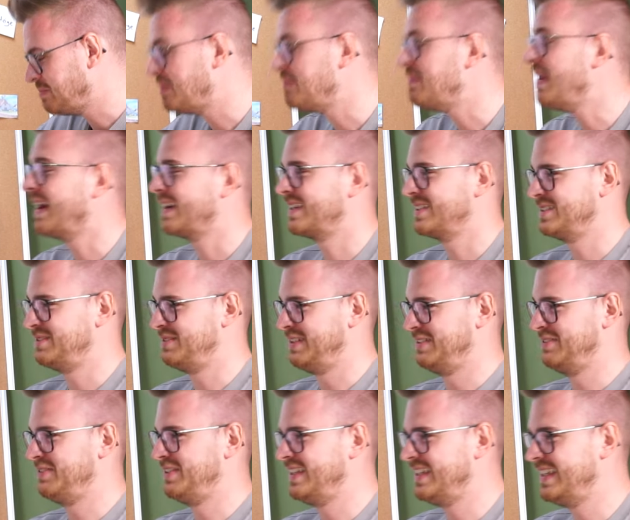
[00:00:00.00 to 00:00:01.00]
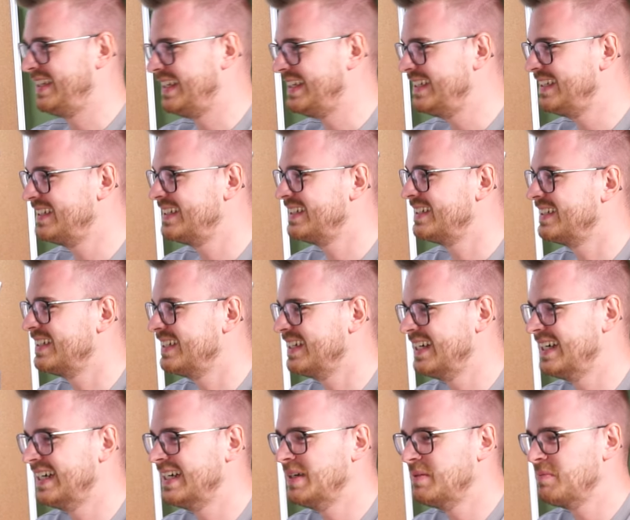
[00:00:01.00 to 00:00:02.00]
bemerkenswert finde ich,
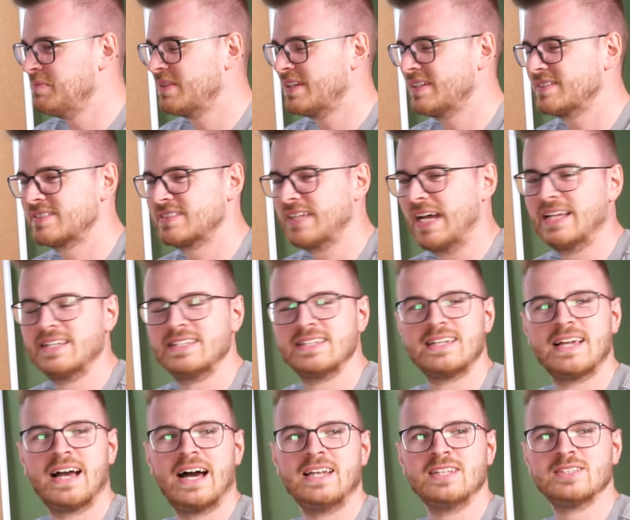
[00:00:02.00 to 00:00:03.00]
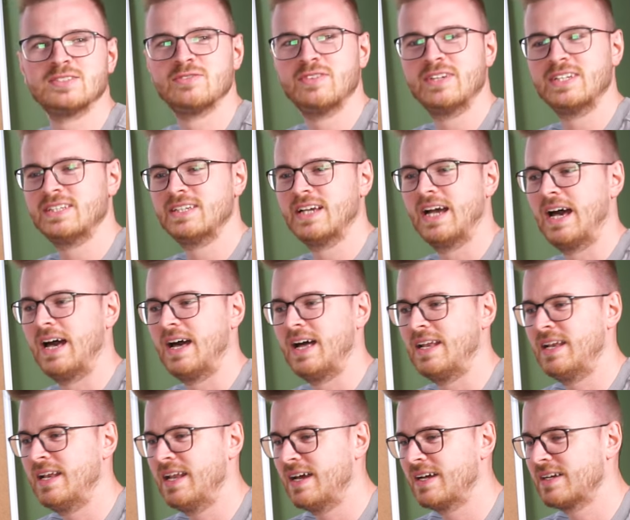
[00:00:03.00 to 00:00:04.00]
ähm, dass es eigentlich egal ist, welche
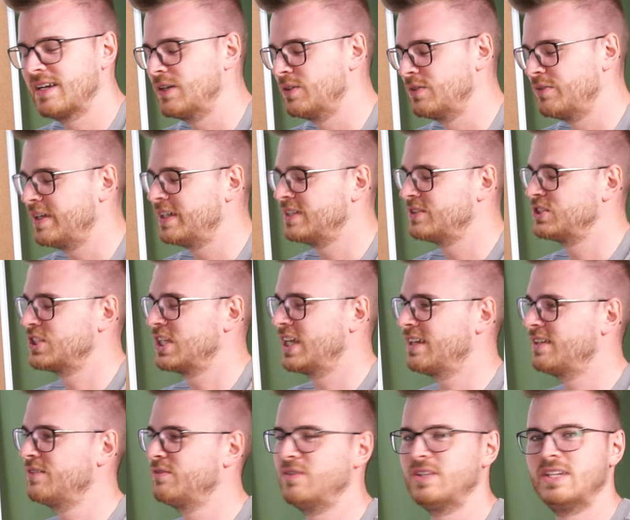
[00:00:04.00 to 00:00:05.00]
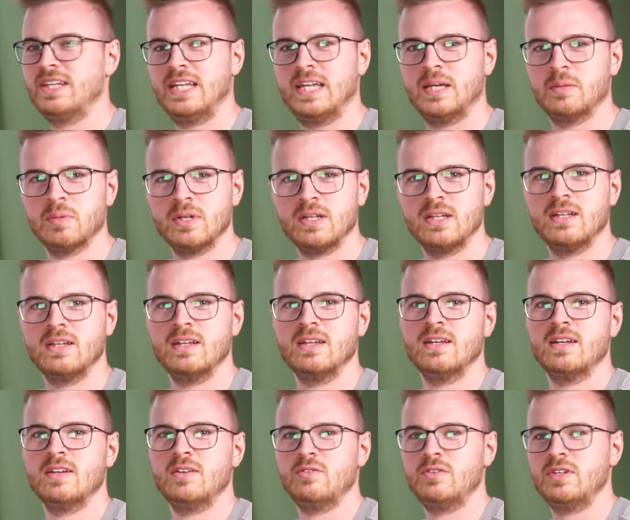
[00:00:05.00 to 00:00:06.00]
Anlage, also welche Strecken wir nehmen,
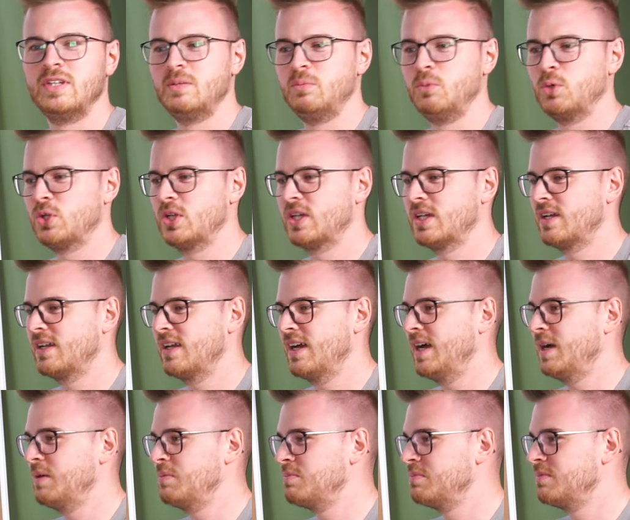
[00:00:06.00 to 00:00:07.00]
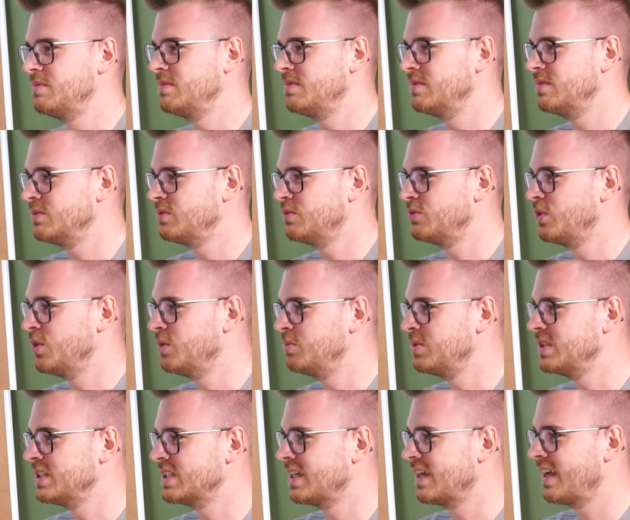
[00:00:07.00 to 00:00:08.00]
wir die Möglichkeit haben,
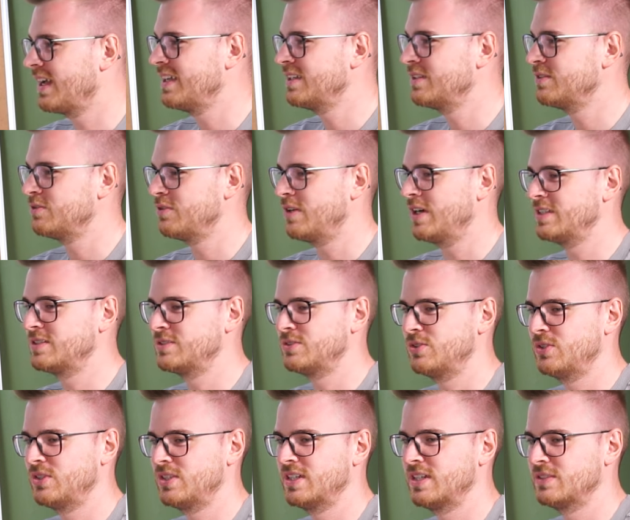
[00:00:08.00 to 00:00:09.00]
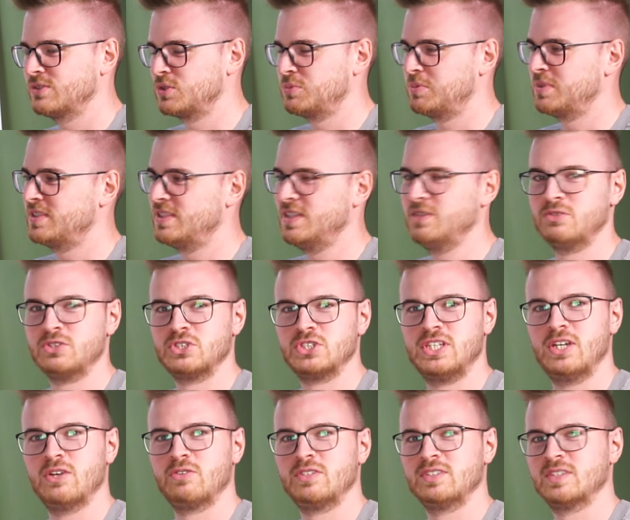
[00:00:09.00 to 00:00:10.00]
vorbildgerechte Fahrzeuge, also
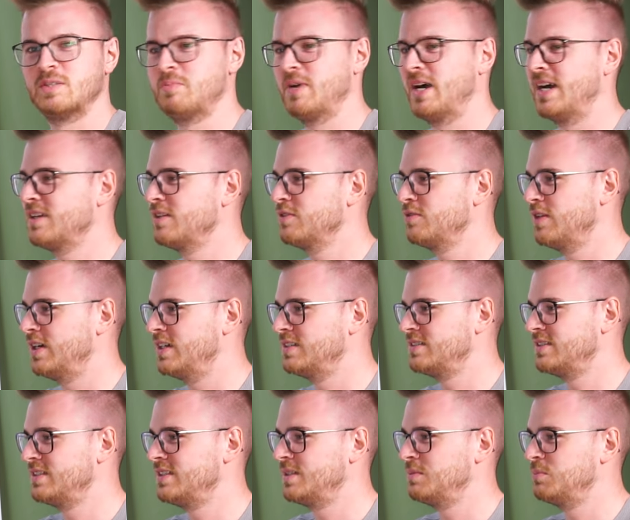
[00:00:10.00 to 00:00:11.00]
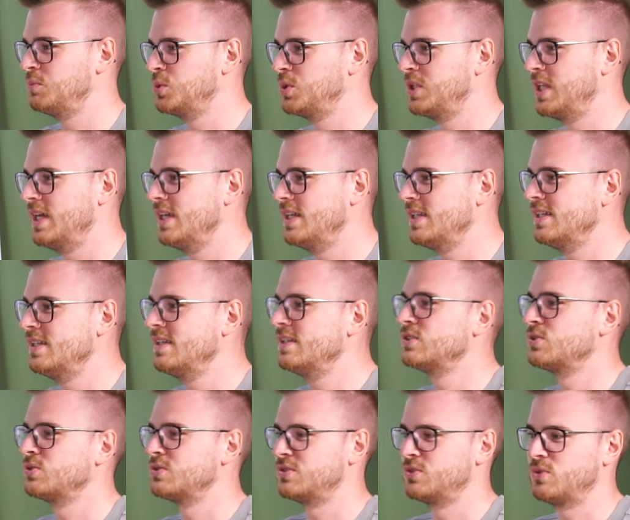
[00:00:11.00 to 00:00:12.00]
spezifisch, die auf dieser Bahn gefahren sind, im Modell
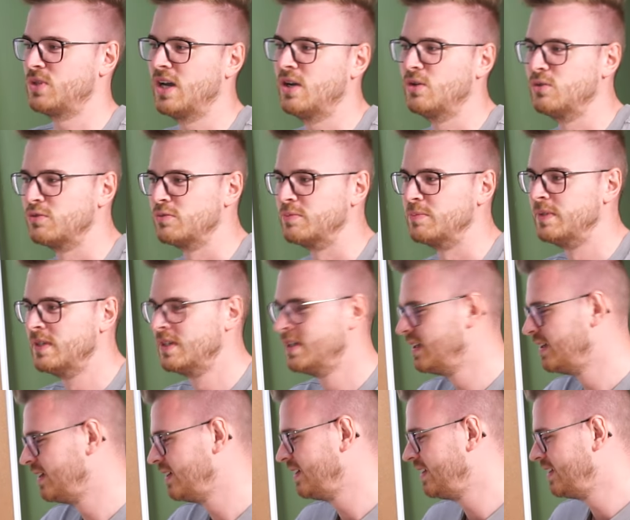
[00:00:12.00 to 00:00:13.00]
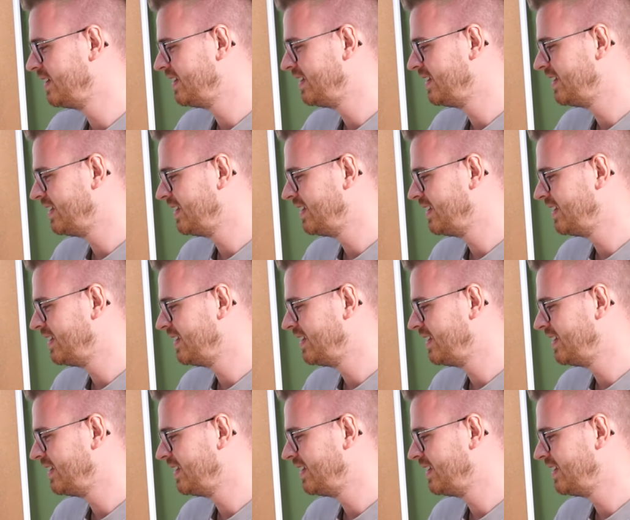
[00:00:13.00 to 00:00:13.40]
schon zu kaufen. Mhm.